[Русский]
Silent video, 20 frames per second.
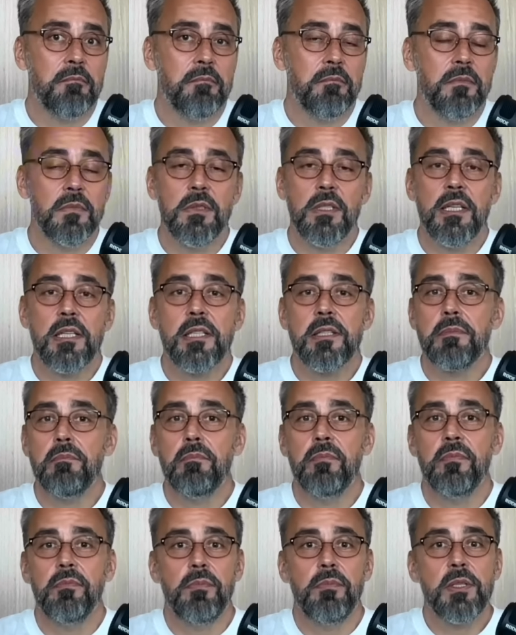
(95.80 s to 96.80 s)
нас
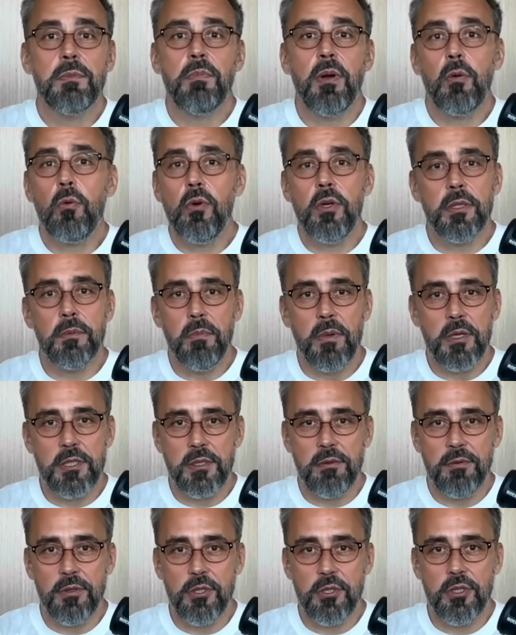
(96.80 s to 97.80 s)
беспокоит
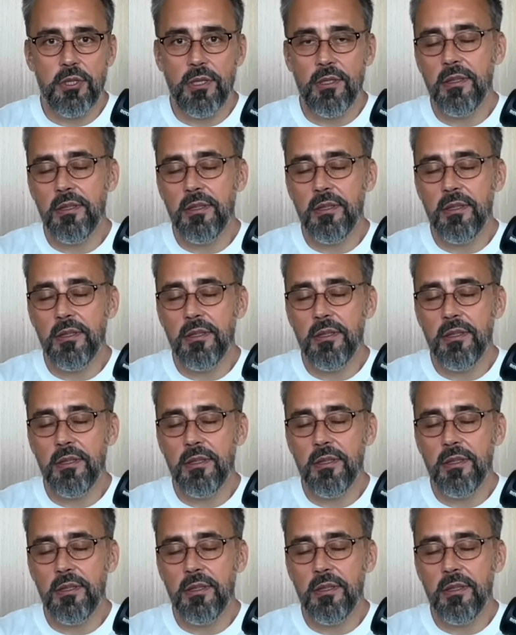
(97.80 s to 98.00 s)
масса вещей.